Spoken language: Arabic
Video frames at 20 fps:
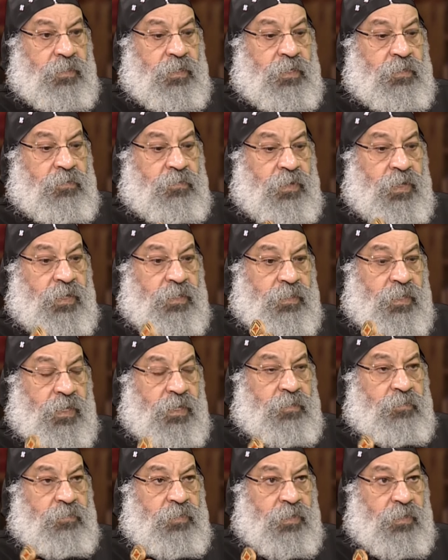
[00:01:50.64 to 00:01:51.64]
يعني واحد
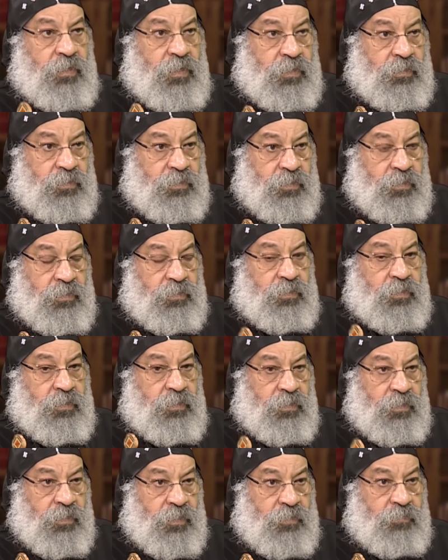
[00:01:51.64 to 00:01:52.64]
قاعد بيخطط
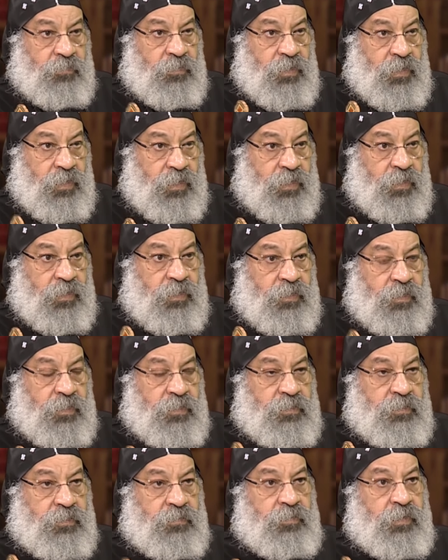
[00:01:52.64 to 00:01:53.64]
إن يعمل حاجة
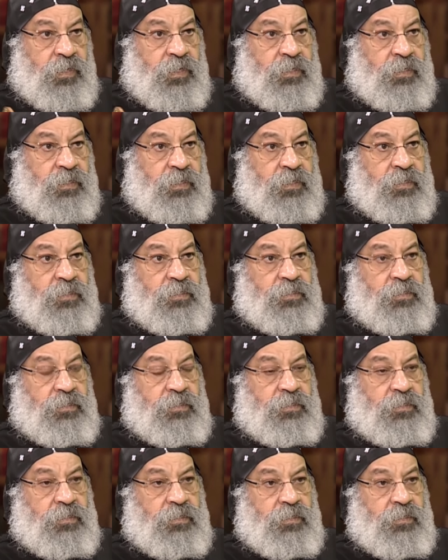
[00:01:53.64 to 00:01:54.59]
يأذي بيها الناس